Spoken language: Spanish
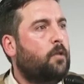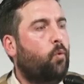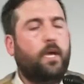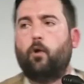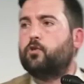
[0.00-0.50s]

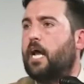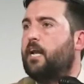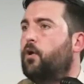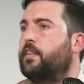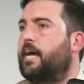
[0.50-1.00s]
Tu hijo
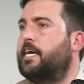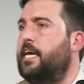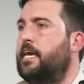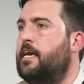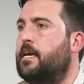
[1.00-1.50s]
sale hoy de
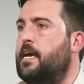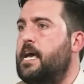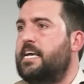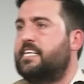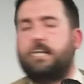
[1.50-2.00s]
aquí
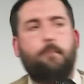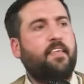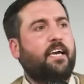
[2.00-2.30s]
y se va